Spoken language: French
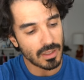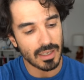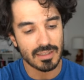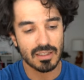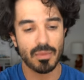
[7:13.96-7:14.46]

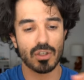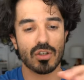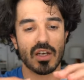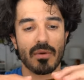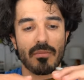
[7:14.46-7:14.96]
et eh, ça
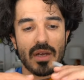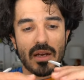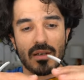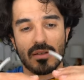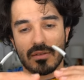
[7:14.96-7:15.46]
matche quand même
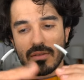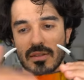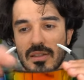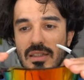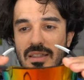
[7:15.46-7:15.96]
bien, hein
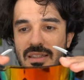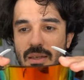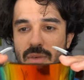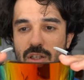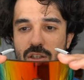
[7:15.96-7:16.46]
ça
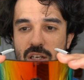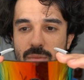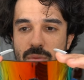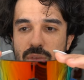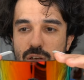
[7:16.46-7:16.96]
matche quand
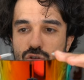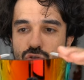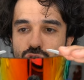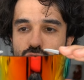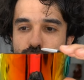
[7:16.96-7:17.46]
même bien.
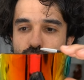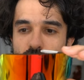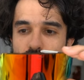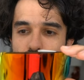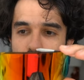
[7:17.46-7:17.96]
Juste pour
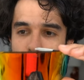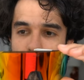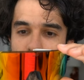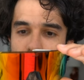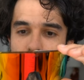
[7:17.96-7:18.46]
la forme,
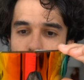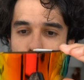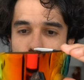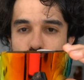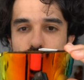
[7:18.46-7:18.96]
mais
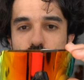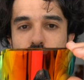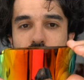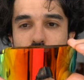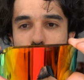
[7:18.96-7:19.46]
vraiment juste pour
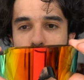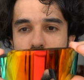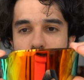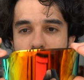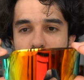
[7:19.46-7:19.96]
faire
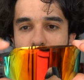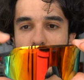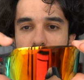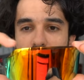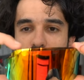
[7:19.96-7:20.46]
chier en fait.
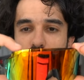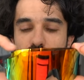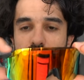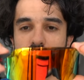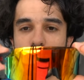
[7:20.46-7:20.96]
Il y a un
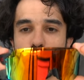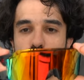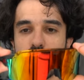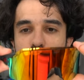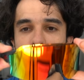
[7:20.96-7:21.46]
petit
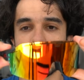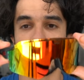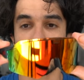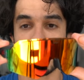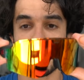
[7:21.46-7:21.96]
découpage
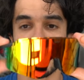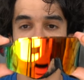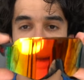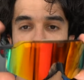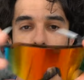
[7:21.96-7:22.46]
ici, je ne sais pas
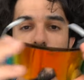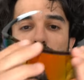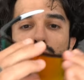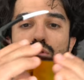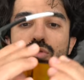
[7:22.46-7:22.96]
si vous le
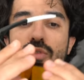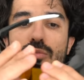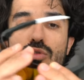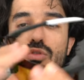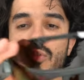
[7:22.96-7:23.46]
voyez, moi je le vois
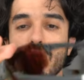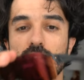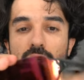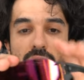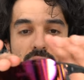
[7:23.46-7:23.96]
mieux de l'autre
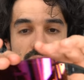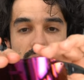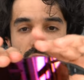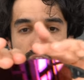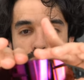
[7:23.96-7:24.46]
côté.
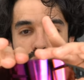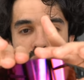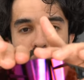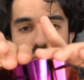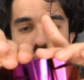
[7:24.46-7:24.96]
Il y a un
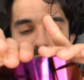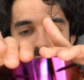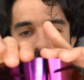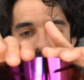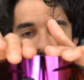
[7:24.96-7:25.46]
petit
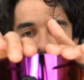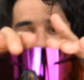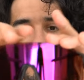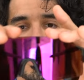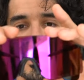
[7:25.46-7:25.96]
découpage qui est
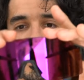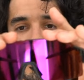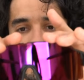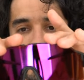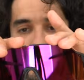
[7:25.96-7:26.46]
différent
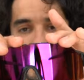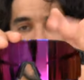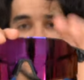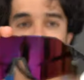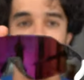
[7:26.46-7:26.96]
entre
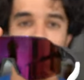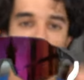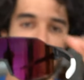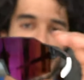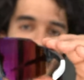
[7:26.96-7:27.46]
les,
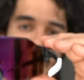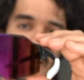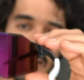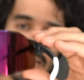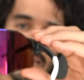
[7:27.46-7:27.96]
les
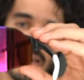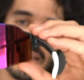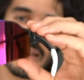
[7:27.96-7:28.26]
Eras et